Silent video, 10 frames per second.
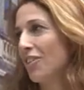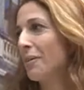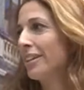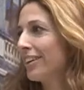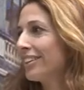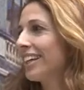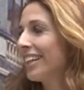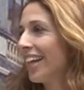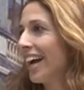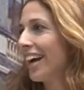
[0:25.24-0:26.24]
Sono veramente
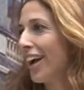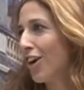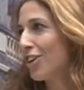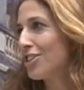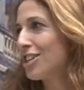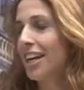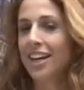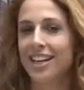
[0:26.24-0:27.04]
contenta anche oggi